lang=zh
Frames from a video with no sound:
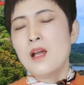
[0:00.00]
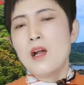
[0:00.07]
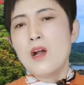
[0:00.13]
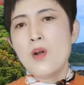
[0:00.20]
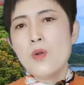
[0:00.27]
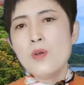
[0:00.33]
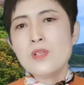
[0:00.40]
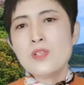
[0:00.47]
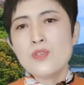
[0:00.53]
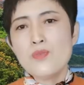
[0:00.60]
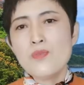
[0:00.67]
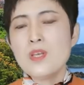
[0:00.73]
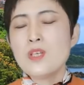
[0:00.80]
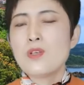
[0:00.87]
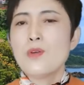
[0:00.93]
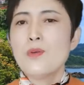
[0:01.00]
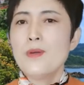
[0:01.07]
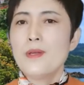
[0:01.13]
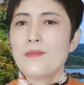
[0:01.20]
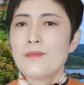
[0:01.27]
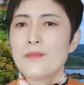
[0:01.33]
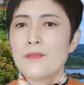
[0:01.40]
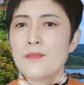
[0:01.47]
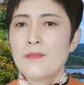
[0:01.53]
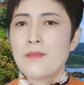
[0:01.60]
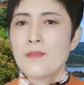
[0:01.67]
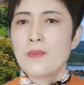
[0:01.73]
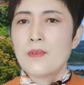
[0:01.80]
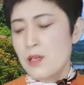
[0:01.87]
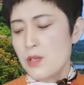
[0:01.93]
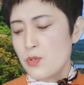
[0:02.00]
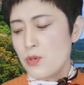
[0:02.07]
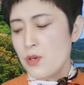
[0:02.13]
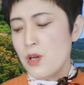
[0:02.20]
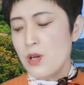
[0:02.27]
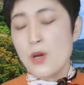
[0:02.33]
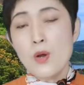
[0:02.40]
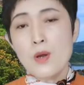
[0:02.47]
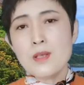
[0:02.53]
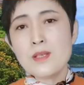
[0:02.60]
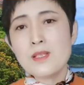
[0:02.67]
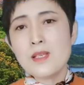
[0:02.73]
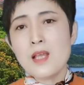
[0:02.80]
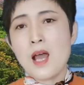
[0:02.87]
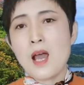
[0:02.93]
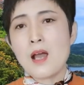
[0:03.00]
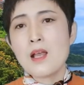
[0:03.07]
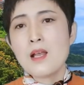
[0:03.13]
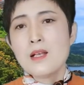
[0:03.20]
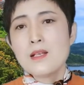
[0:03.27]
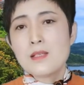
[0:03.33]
俄罗斯威胁论，说俄罗斯啊。